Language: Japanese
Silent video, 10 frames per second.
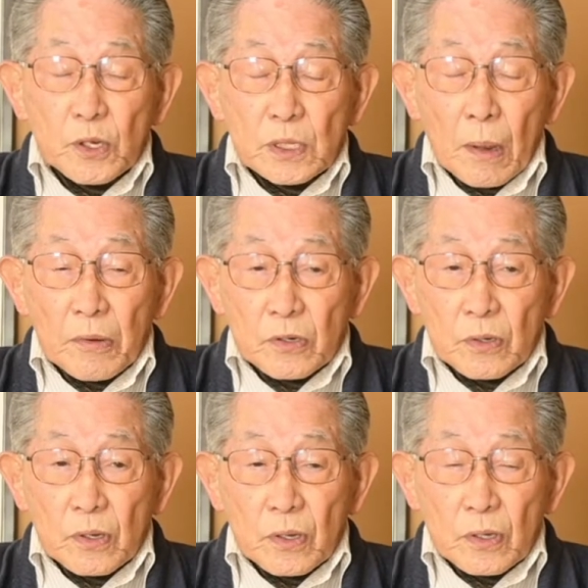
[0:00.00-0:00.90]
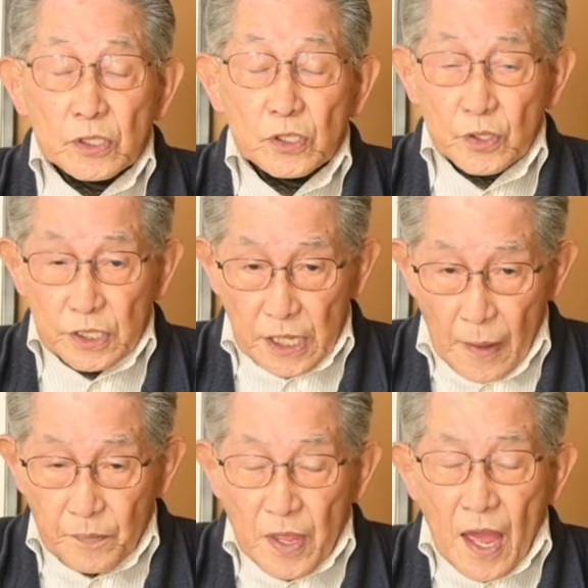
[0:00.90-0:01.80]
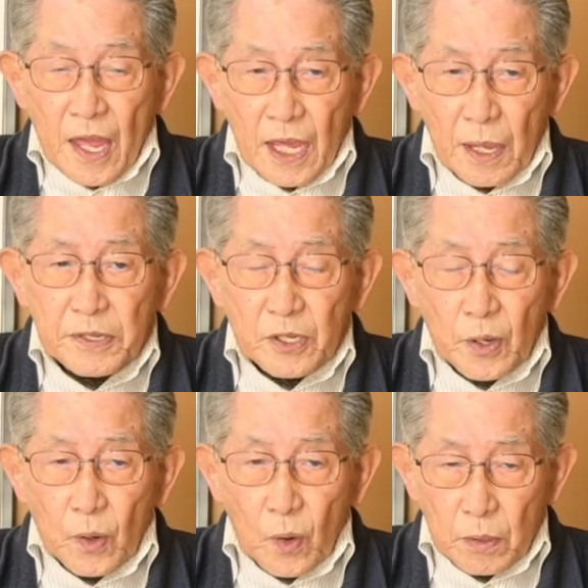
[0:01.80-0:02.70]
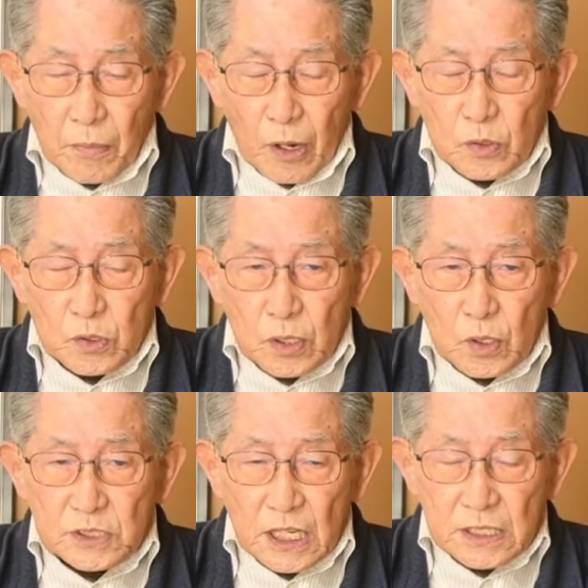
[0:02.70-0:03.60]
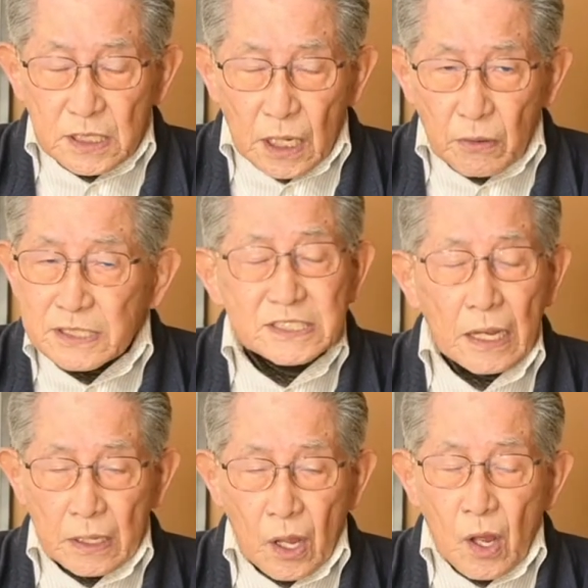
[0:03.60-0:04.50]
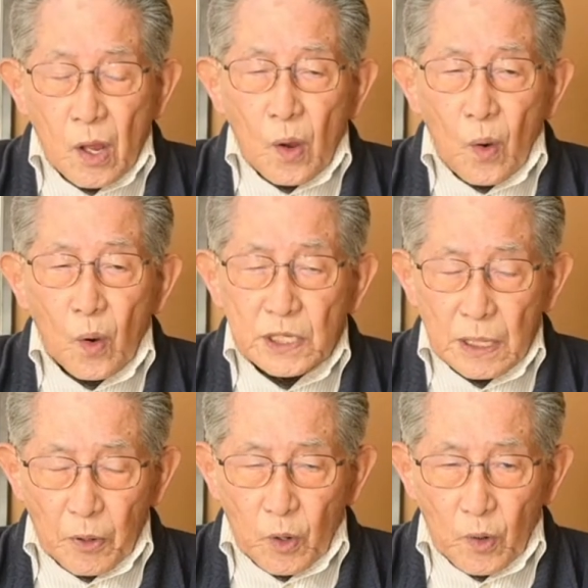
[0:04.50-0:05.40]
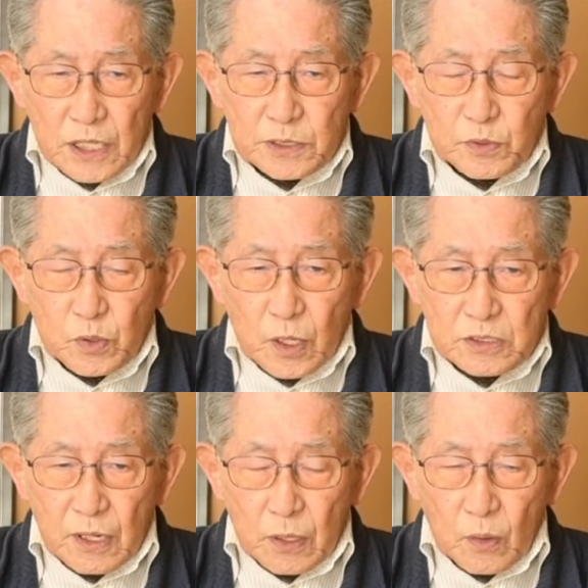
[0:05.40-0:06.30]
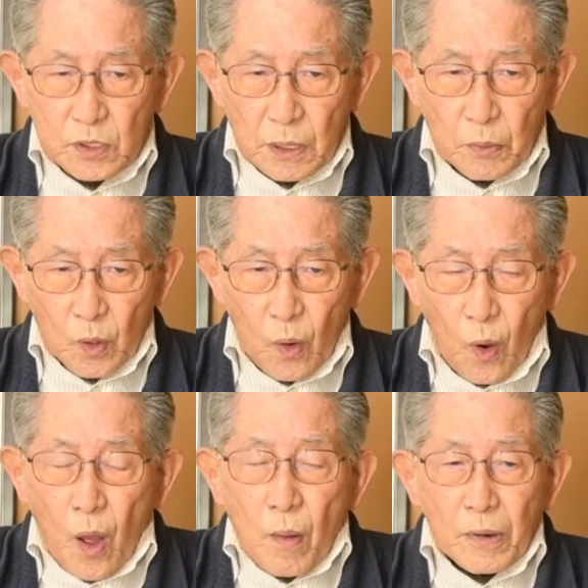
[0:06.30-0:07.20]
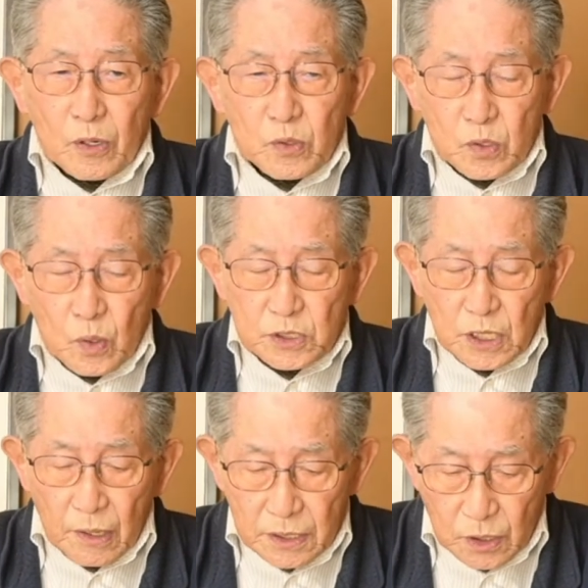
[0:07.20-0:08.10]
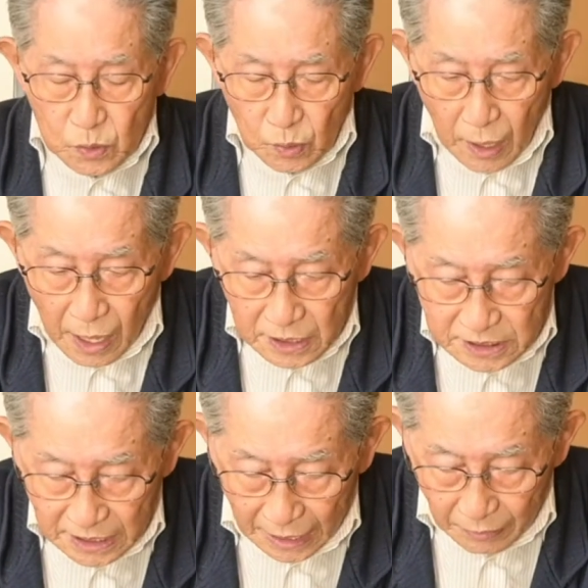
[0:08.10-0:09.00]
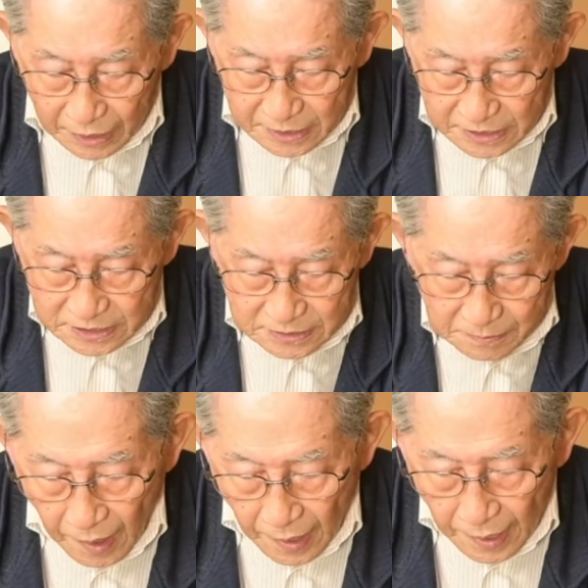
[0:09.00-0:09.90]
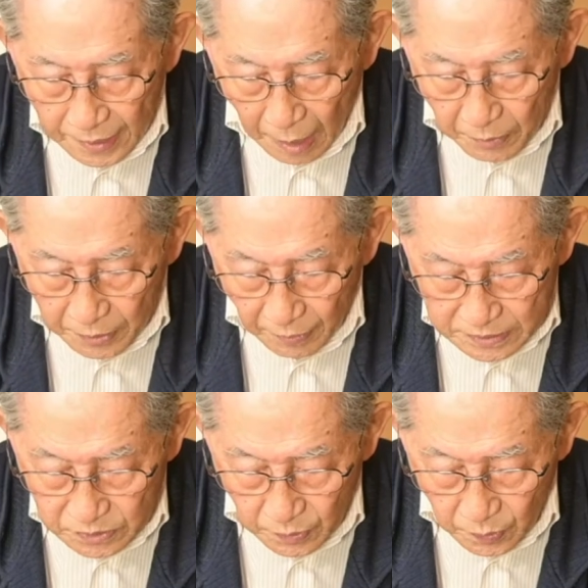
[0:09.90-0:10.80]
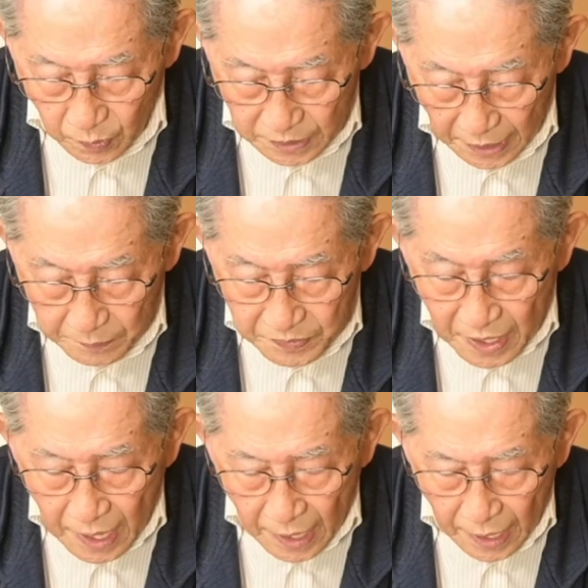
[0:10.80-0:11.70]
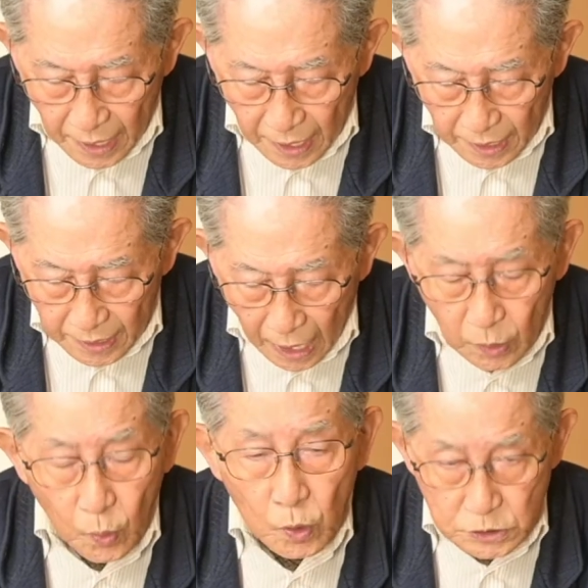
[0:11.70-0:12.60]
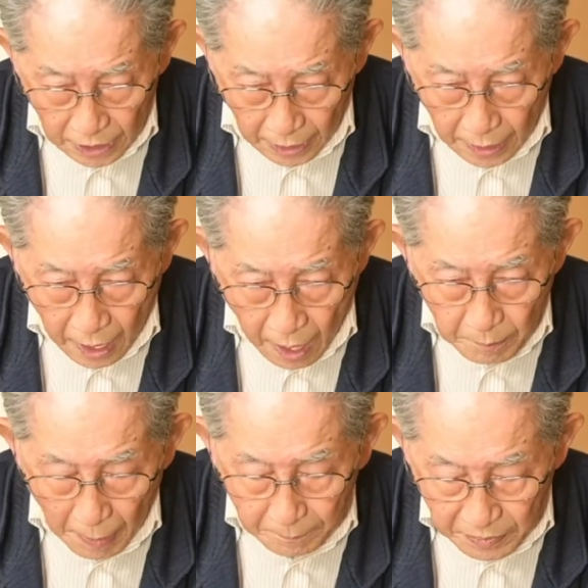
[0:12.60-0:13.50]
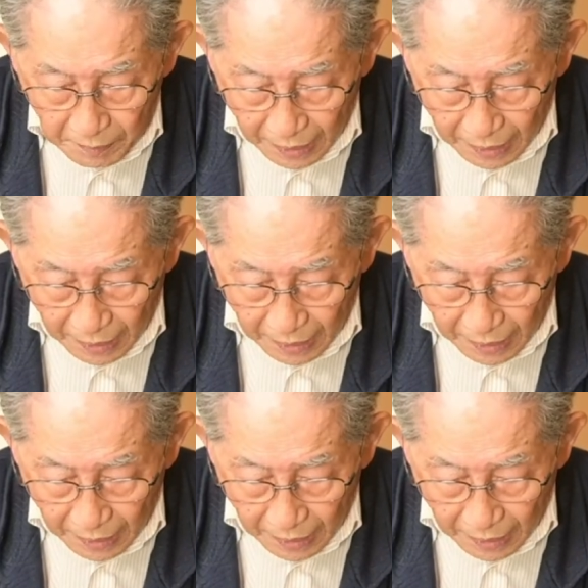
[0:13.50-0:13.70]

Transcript: を食べる種類で、ヘビのように丸ごと飲んじゃったりはしない。大きなものをね、自分と同じぐらいの大きなものを丸ごと飲んじゃうなんてことはしないわけです。ヤモリはそのようで、夜行性、真っ昼間